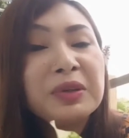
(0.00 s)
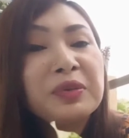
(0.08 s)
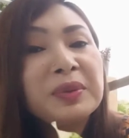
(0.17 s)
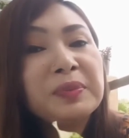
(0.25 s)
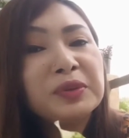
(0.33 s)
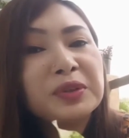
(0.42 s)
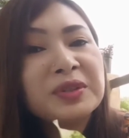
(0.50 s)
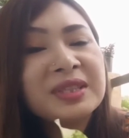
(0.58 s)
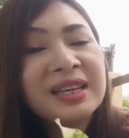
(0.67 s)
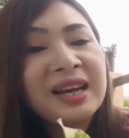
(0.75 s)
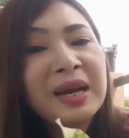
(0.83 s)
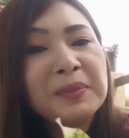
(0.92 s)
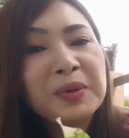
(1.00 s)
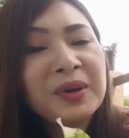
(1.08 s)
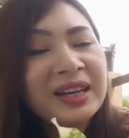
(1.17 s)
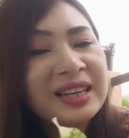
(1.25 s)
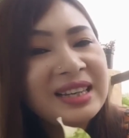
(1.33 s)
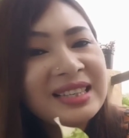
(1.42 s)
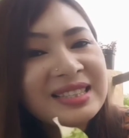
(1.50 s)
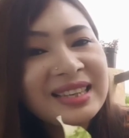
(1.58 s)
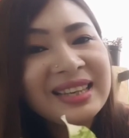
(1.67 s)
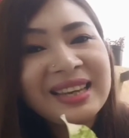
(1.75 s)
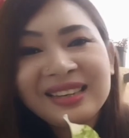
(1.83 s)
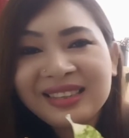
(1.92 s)
क्वीन पोथोस का आपको अलग से
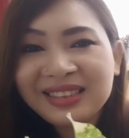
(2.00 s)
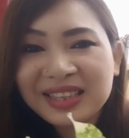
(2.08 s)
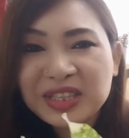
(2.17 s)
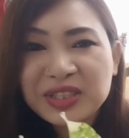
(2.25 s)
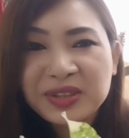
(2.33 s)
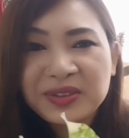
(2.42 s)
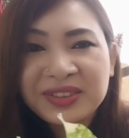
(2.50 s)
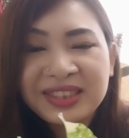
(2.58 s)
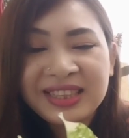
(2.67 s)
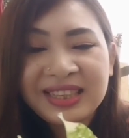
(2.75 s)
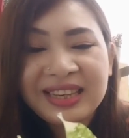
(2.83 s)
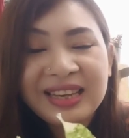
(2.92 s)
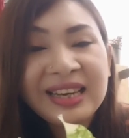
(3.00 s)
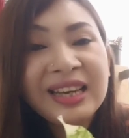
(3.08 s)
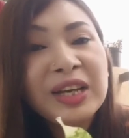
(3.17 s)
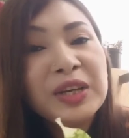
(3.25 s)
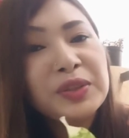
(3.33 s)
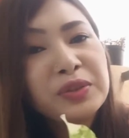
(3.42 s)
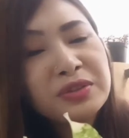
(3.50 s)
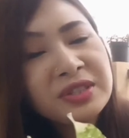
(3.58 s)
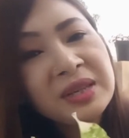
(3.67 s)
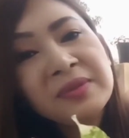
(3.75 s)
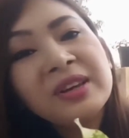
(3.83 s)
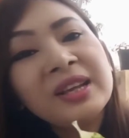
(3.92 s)
केयर लेने की जरूरत नहीं है
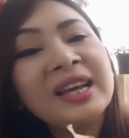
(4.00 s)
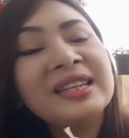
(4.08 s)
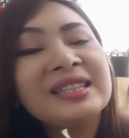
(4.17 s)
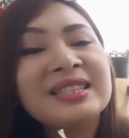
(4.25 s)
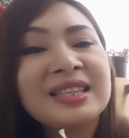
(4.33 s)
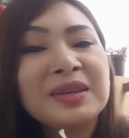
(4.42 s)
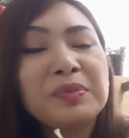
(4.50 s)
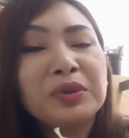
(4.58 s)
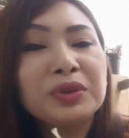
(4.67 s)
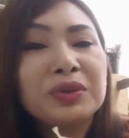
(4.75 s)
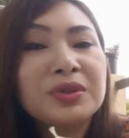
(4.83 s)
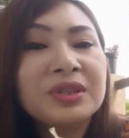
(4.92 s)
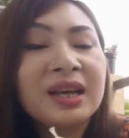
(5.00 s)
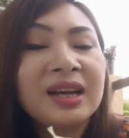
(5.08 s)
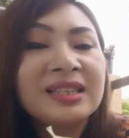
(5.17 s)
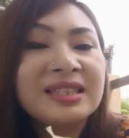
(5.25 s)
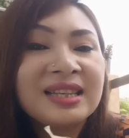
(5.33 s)
दूसरी वेराइटीज की पोथोस का